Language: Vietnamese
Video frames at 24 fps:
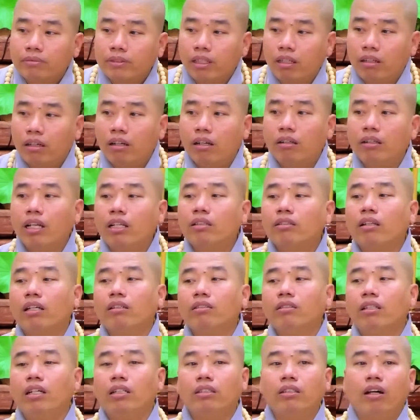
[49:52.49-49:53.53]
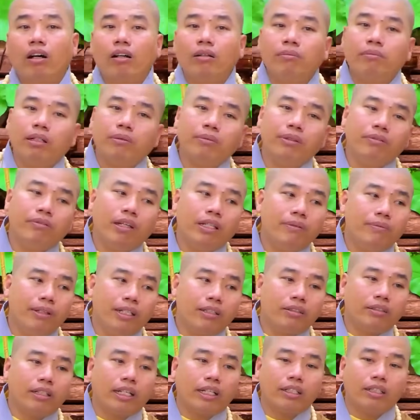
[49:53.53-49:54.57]
Nó, nên từ nơi đó mà quý vị
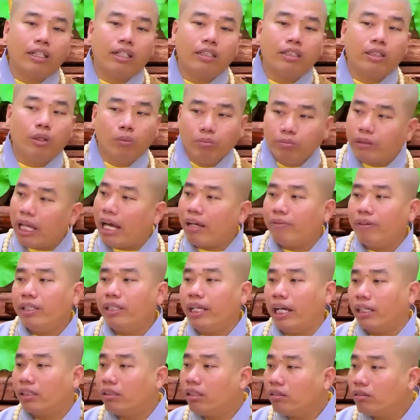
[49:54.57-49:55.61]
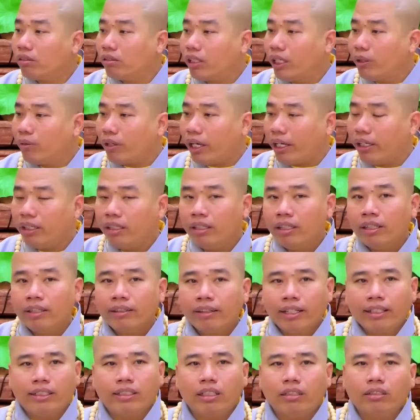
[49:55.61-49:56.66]
biết rằng là chúng ta phải nhận thức được điều này.
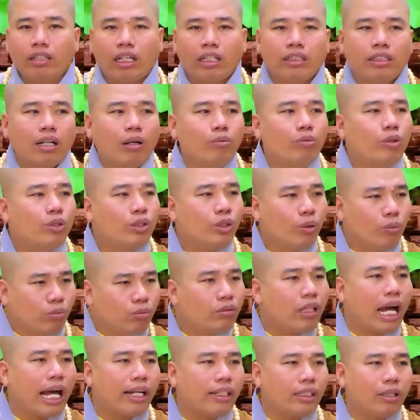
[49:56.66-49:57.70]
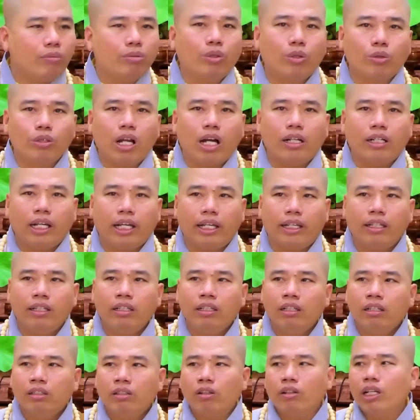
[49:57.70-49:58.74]
Nên sự thành công của chúng ta trong cuộc đời này
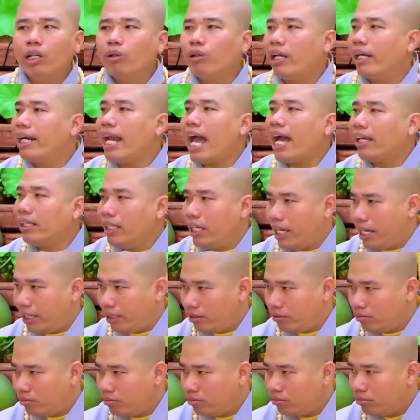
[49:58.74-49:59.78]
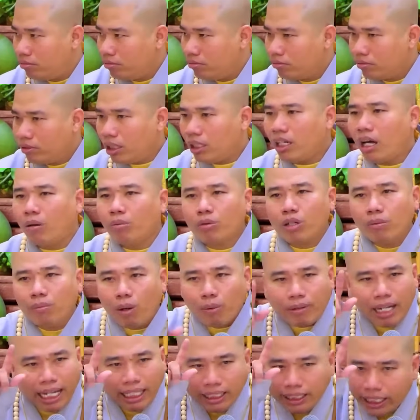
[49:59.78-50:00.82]
nó đều là đa dạng, nó không có
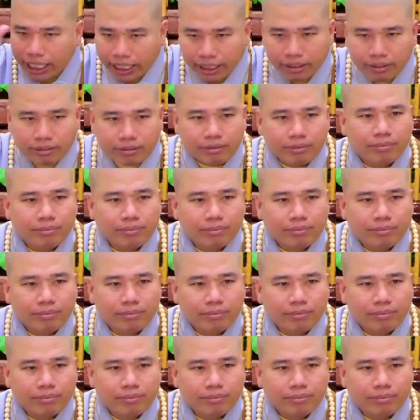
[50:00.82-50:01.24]
một cá nhân,